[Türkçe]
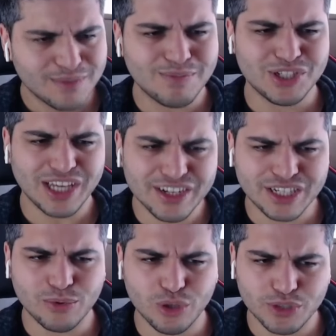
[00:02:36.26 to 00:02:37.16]
bir şeyler
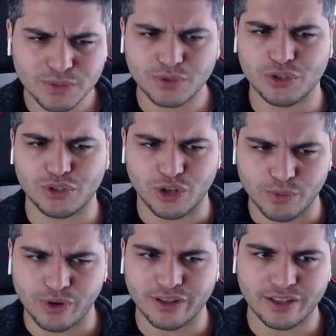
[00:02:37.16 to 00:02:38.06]
çabalıyormuş gibi gösteriyor
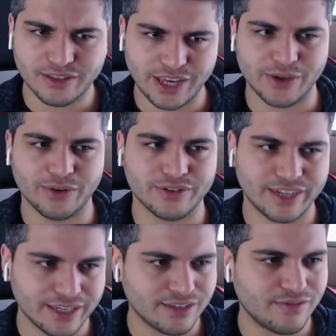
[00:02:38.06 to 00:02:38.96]
bu arada Taeyeongo
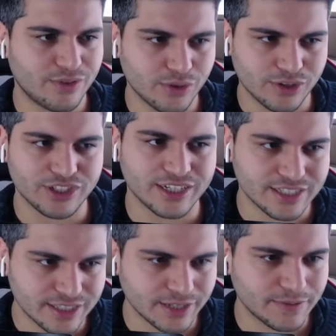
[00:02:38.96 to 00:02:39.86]
direkt videonun içerisinde.